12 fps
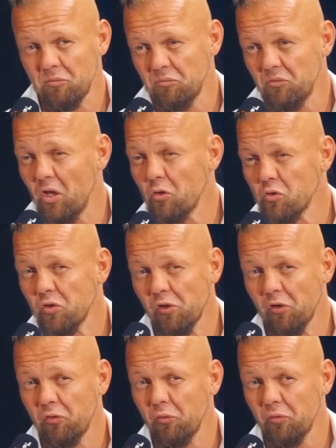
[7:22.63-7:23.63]
Jezus
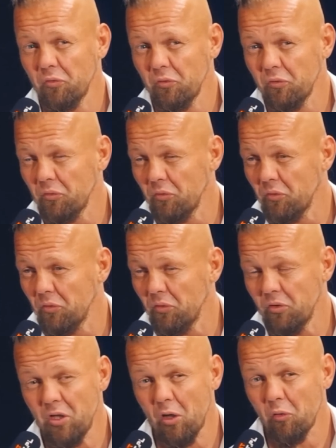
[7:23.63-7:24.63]
Chrystus,
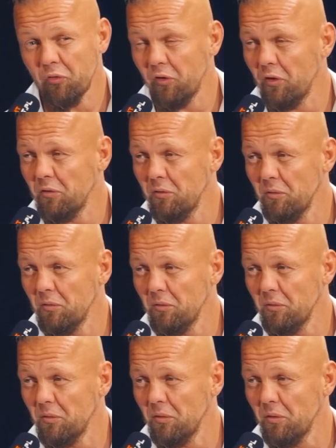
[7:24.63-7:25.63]
Jego Syn,
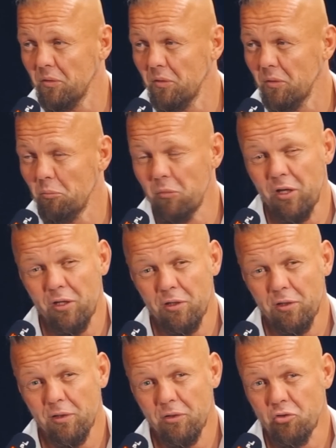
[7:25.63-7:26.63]
my,
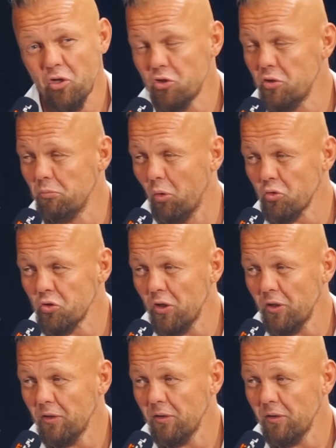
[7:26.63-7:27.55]
dzieci Boże.